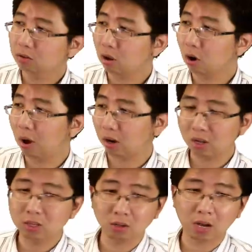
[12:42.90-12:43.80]
งระวังด้ว
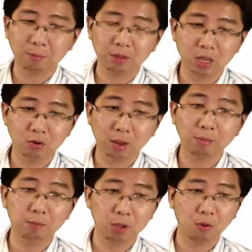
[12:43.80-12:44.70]
ยคือต้องนับ Q นับ
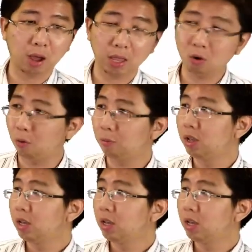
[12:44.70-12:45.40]
W อ่ะให้ครบ